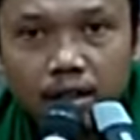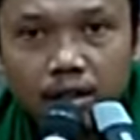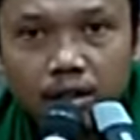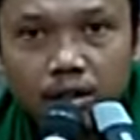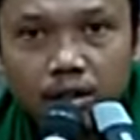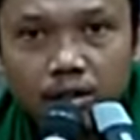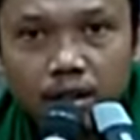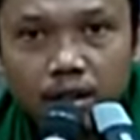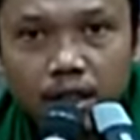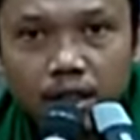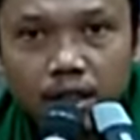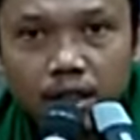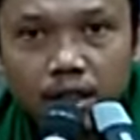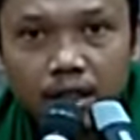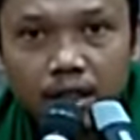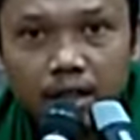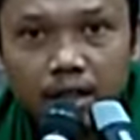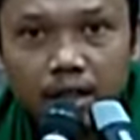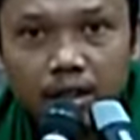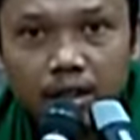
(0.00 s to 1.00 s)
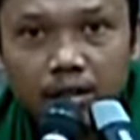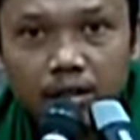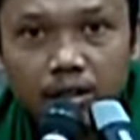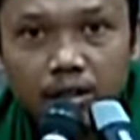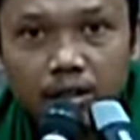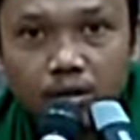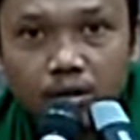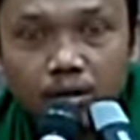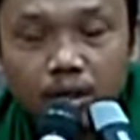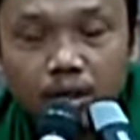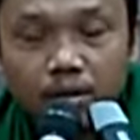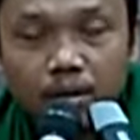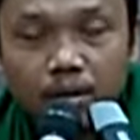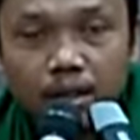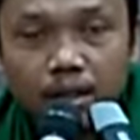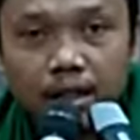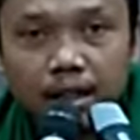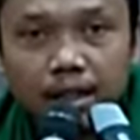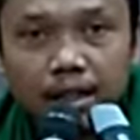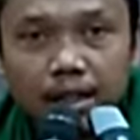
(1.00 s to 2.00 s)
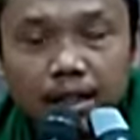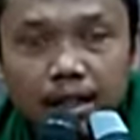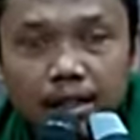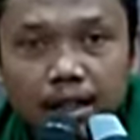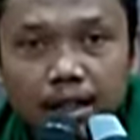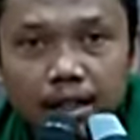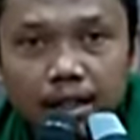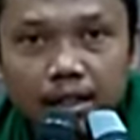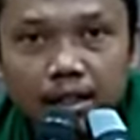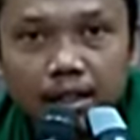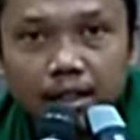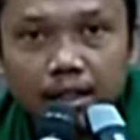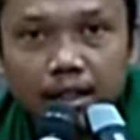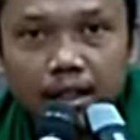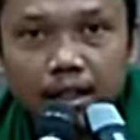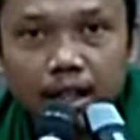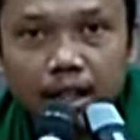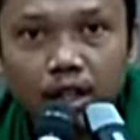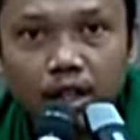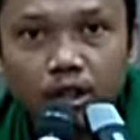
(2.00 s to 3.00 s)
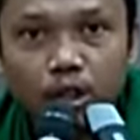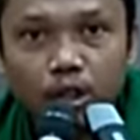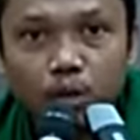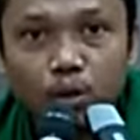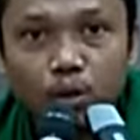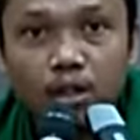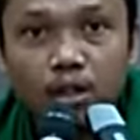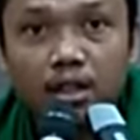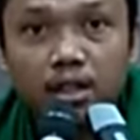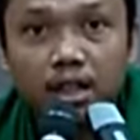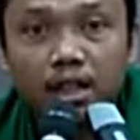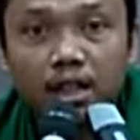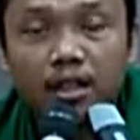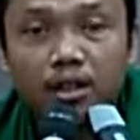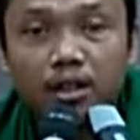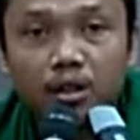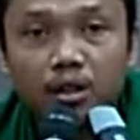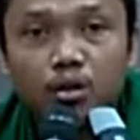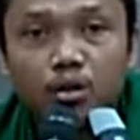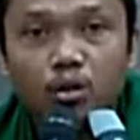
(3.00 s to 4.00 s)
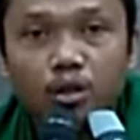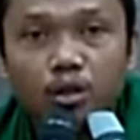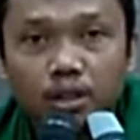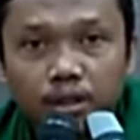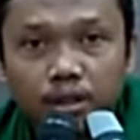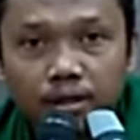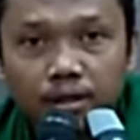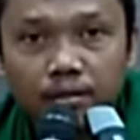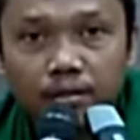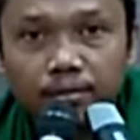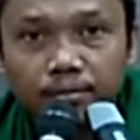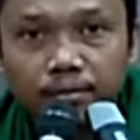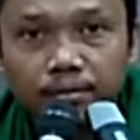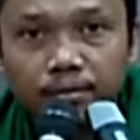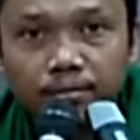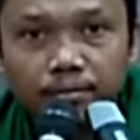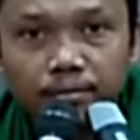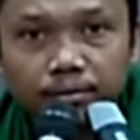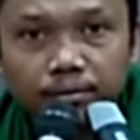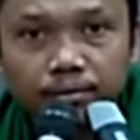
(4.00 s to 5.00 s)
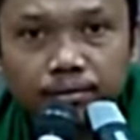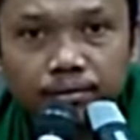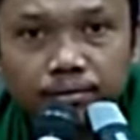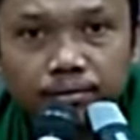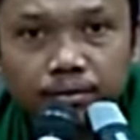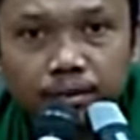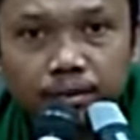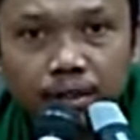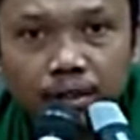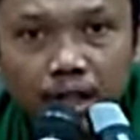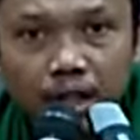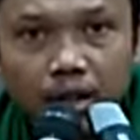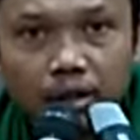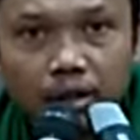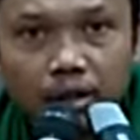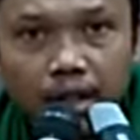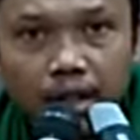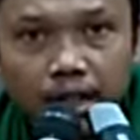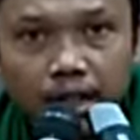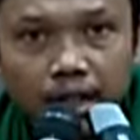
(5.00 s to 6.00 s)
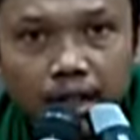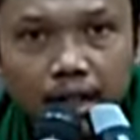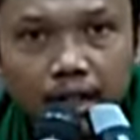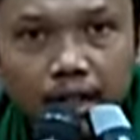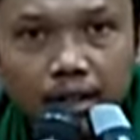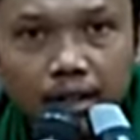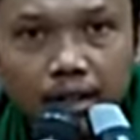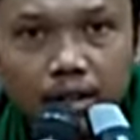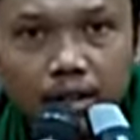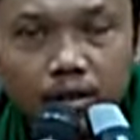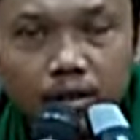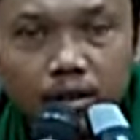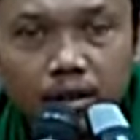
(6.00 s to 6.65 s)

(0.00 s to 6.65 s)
Itu keyakinan gitu itu namanya keyakinan hasyawiyah dahulu itu. Kalau sekarang itu